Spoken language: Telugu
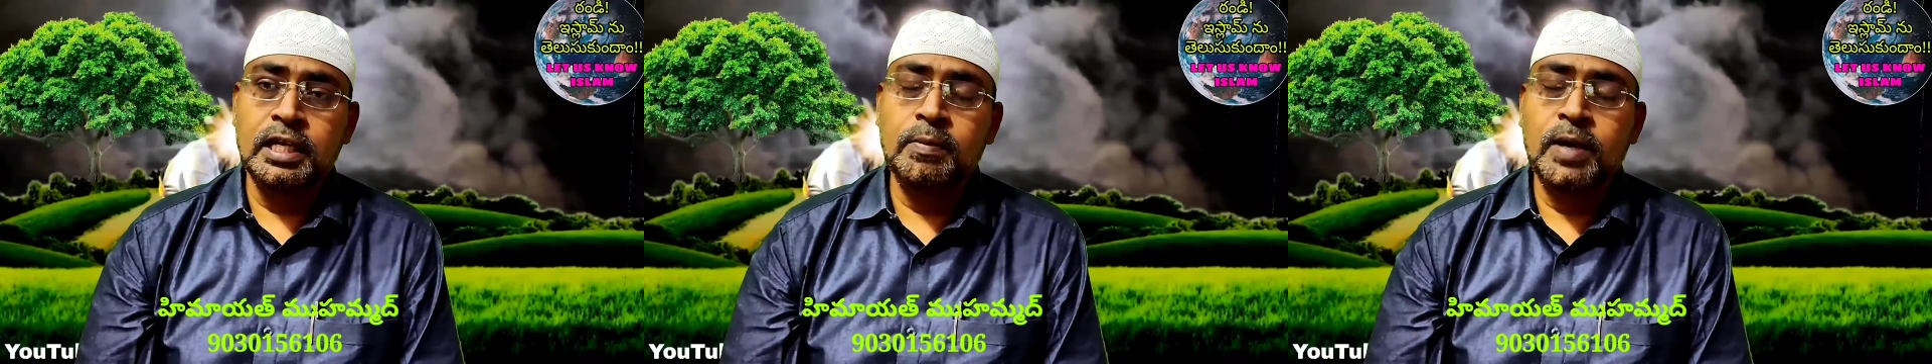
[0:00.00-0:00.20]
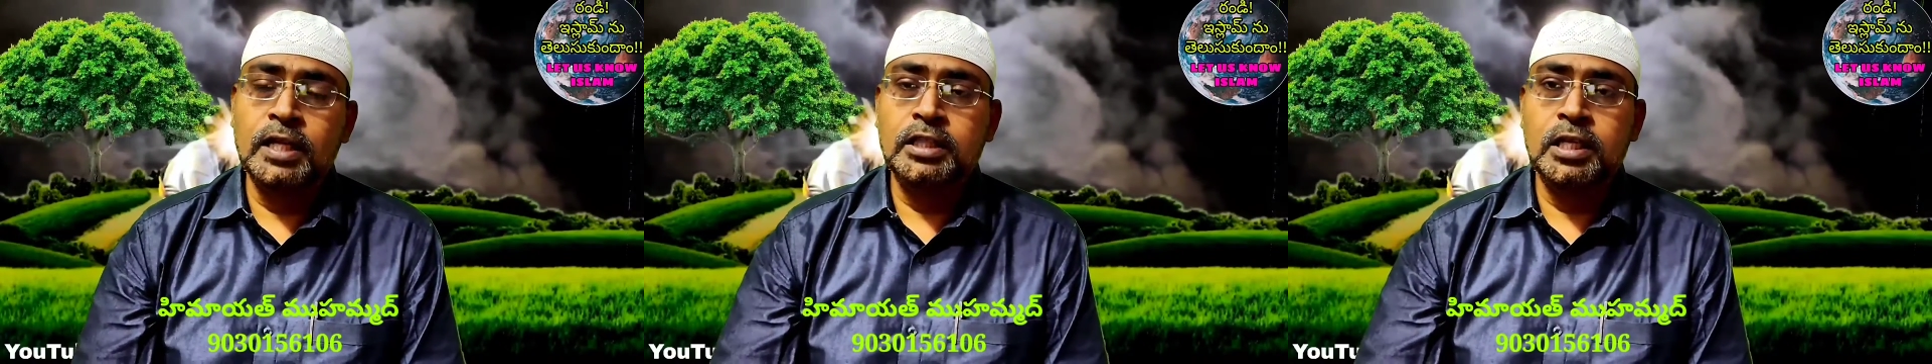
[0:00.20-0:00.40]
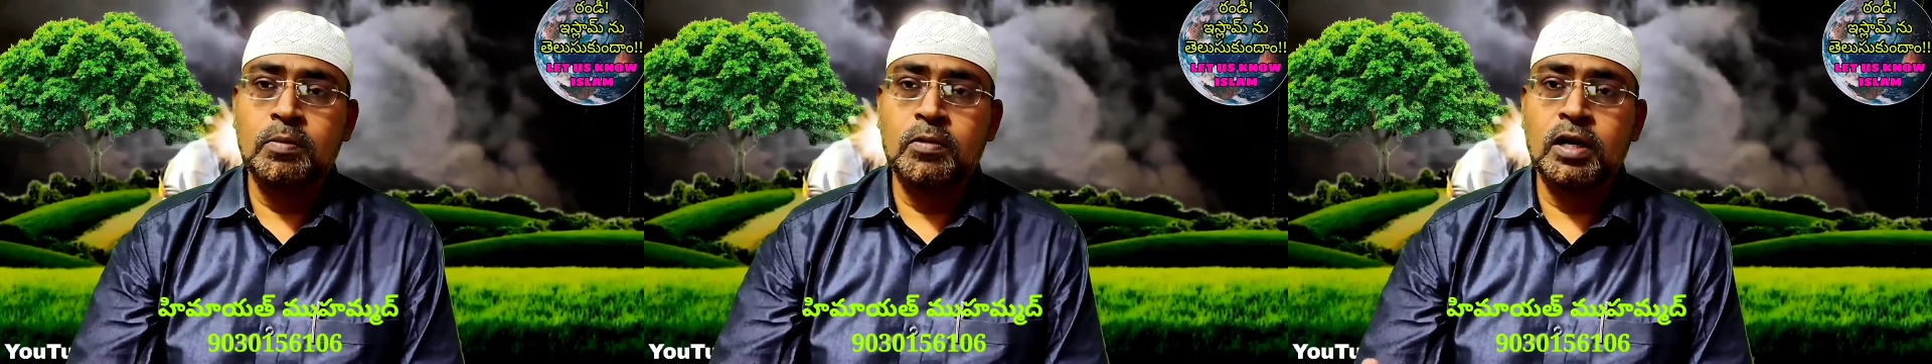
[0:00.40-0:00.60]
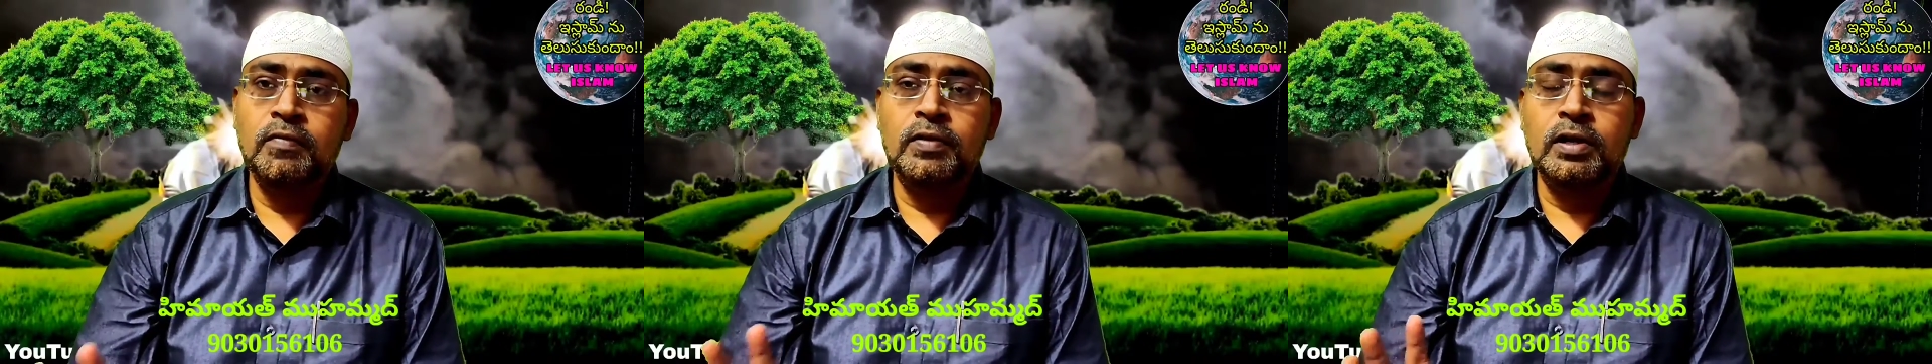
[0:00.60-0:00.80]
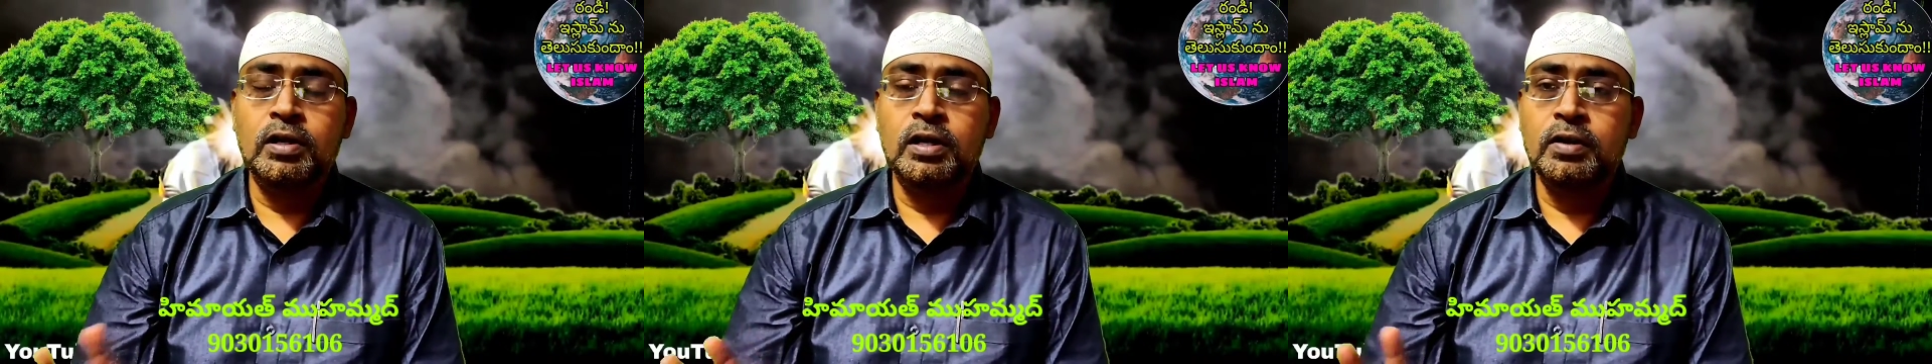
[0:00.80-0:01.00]
ఏ మాత్రం
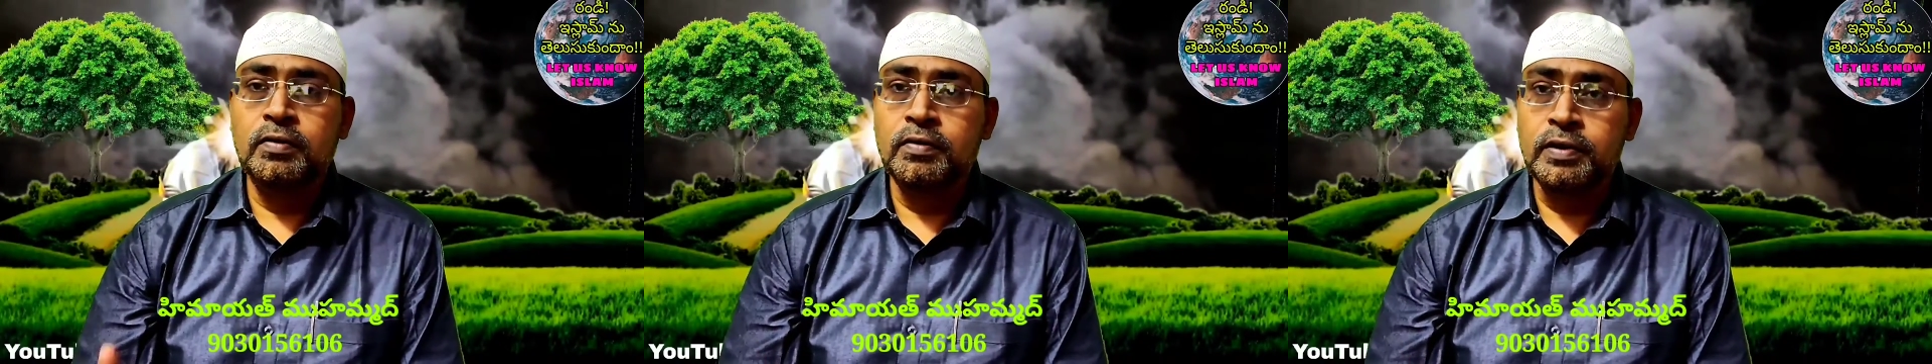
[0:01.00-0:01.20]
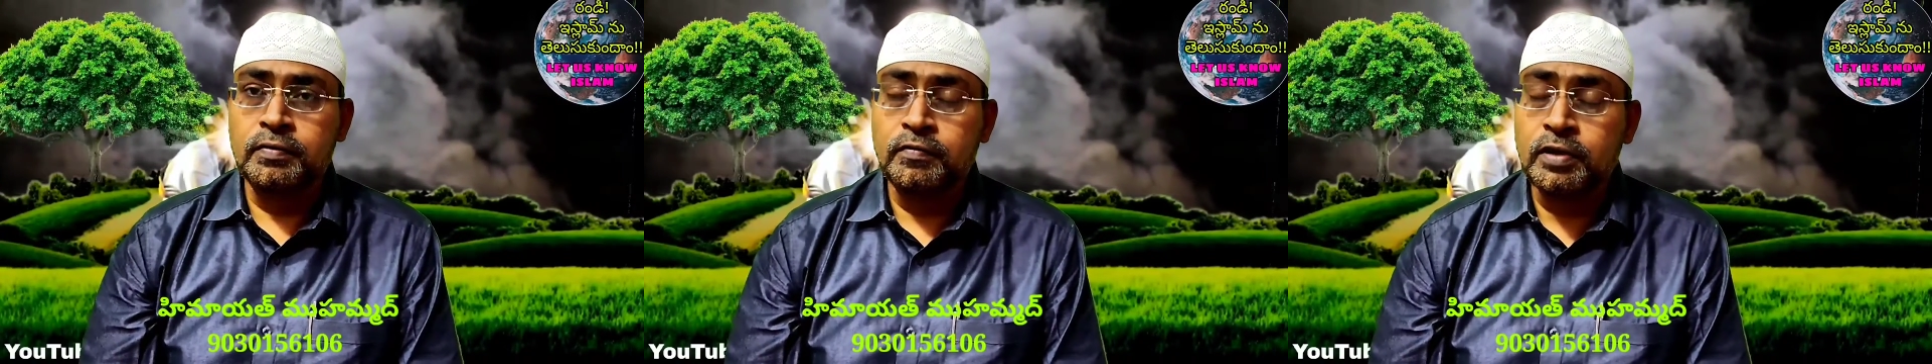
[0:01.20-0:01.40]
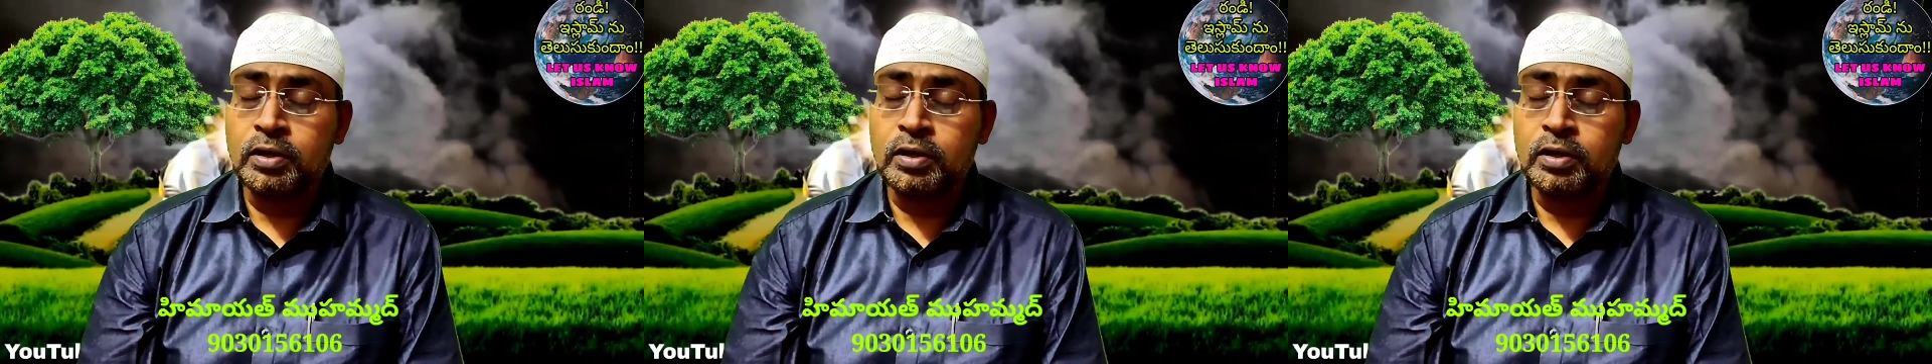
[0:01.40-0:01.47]
కూడా వెనుకడుగు